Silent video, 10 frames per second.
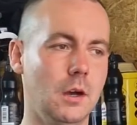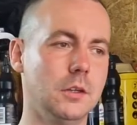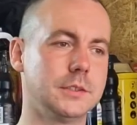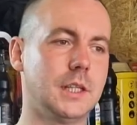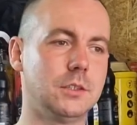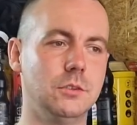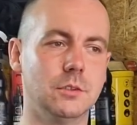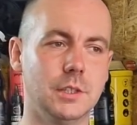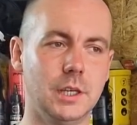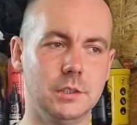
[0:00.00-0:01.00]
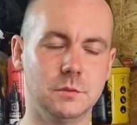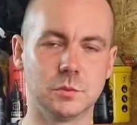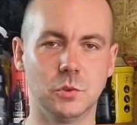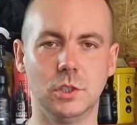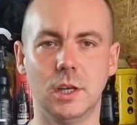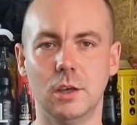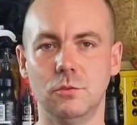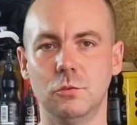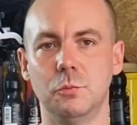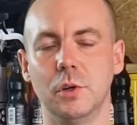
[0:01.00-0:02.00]
Ostatnio na jednym z moich
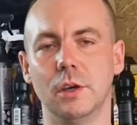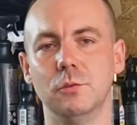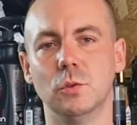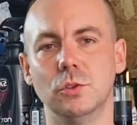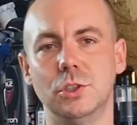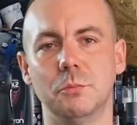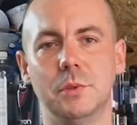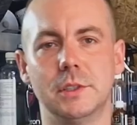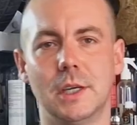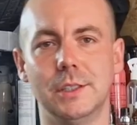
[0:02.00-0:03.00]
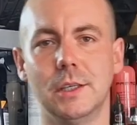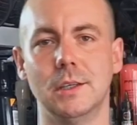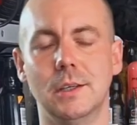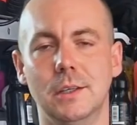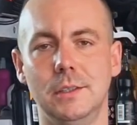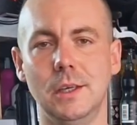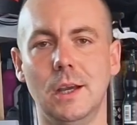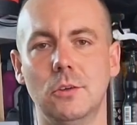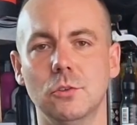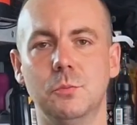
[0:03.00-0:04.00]
live'ów pojawiło się pytanie,
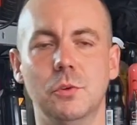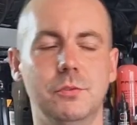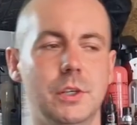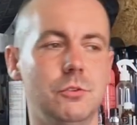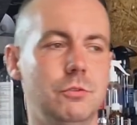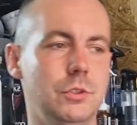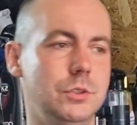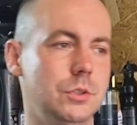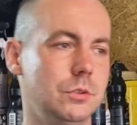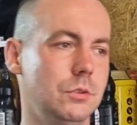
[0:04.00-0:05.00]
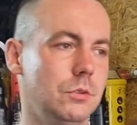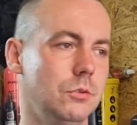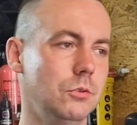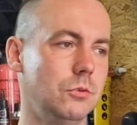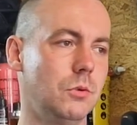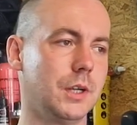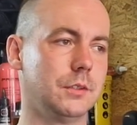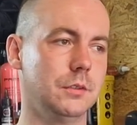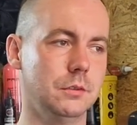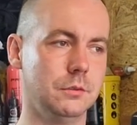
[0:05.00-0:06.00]
jak odpowietrzyć
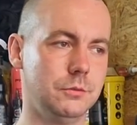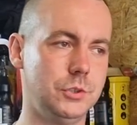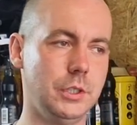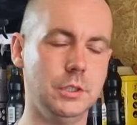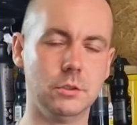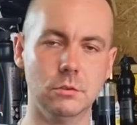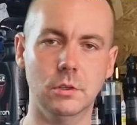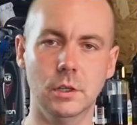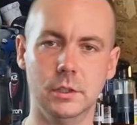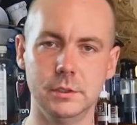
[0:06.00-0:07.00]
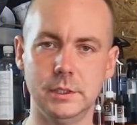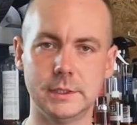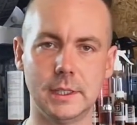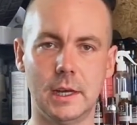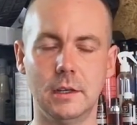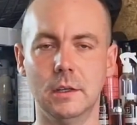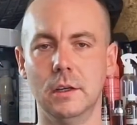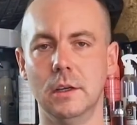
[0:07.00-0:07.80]
układ w silniku diesla.